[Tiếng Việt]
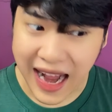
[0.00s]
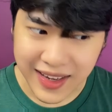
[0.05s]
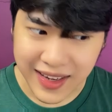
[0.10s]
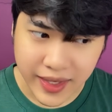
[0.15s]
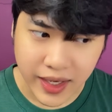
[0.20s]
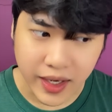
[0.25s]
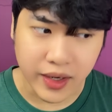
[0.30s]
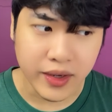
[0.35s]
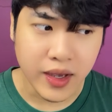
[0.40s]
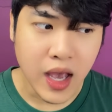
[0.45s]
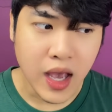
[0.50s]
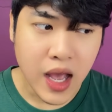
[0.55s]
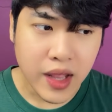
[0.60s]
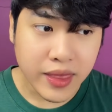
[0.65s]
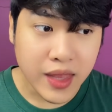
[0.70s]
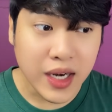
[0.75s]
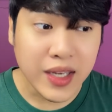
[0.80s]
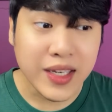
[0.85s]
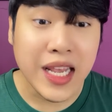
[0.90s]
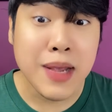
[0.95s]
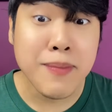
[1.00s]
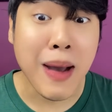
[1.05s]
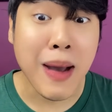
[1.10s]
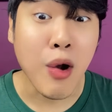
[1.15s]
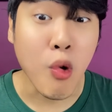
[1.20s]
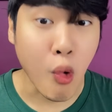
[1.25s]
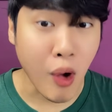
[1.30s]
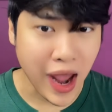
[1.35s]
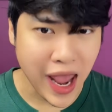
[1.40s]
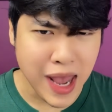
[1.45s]
trời. Đến khi bà
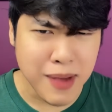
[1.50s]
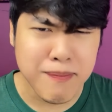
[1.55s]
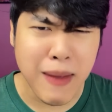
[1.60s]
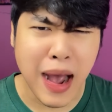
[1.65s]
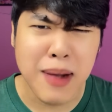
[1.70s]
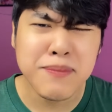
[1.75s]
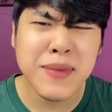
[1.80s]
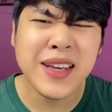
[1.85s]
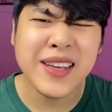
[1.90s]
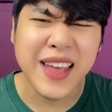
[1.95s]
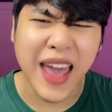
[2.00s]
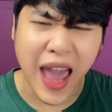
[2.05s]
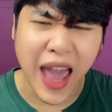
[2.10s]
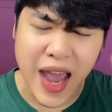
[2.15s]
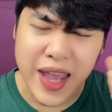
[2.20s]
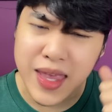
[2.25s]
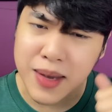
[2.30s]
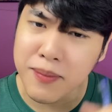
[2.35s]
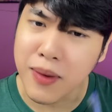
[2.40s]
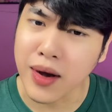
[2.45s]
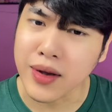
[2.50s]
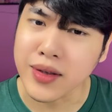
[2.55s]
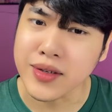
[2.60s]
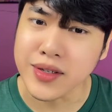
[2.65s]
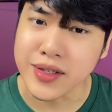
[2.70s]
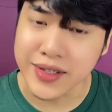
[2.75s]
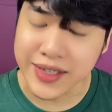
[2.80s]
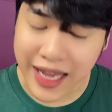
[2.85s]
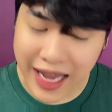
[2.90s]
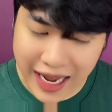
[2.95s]
khỏe bà mới kể cho mọi
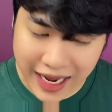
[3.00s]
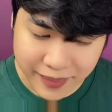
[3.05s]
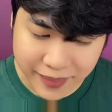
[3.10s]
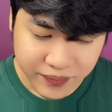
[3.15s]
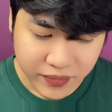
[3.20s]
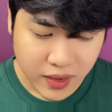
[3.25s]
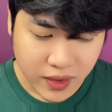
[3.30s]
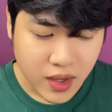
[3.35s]
người nghe.